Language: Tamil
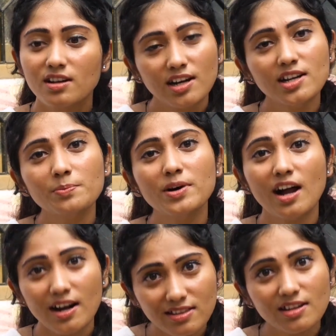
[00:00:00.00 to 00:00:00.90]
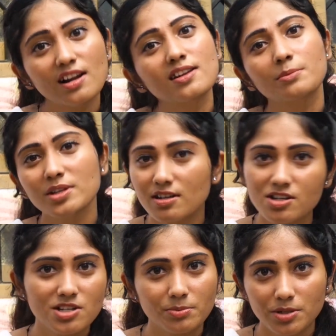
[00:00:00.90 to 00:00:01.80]
கண்டிப்பாக அடுத்த நாள் நம்ம தான்
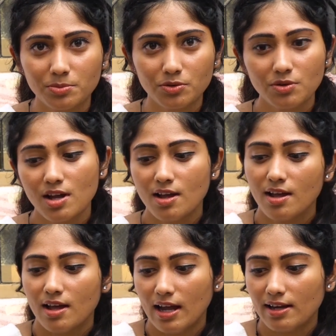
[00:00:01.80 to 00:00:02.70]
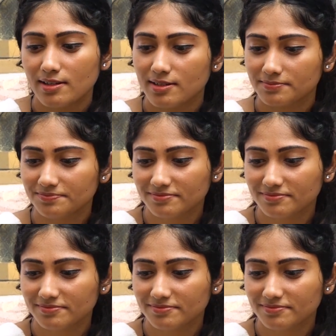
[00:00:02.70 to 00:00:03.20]
கஷ்டப்பட போகிறோம் அண்டு